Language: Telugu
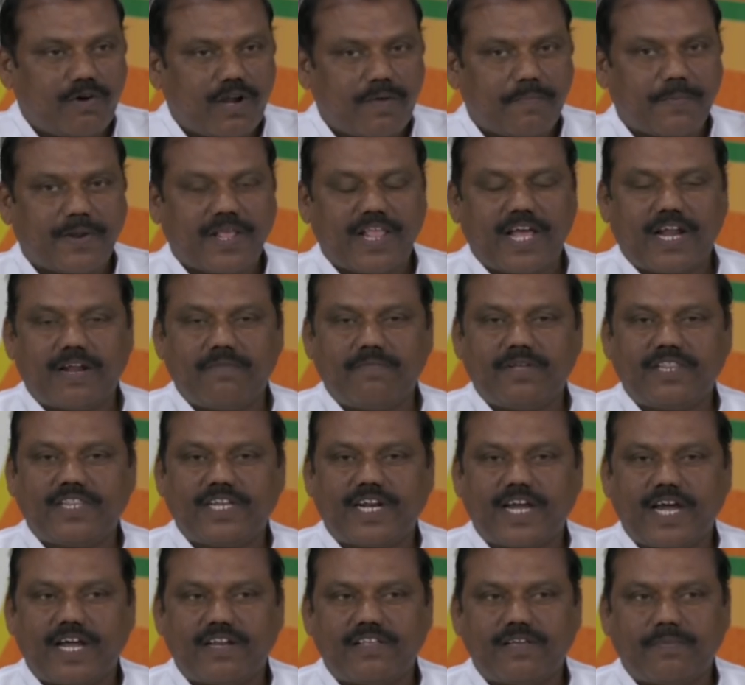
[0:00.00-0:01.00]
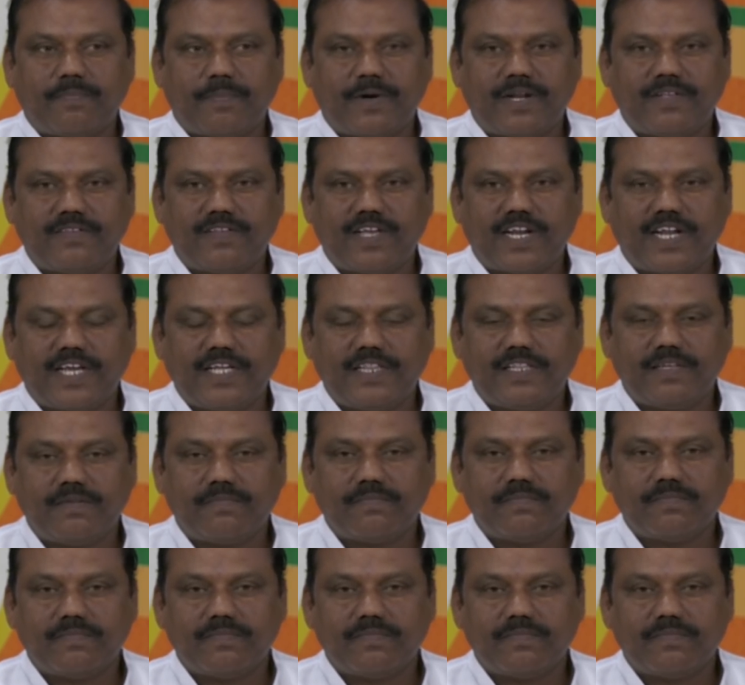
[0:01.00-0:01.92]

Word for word: కూడా ప్రధానమంత్రి గారు చెప్పడం జరిగింది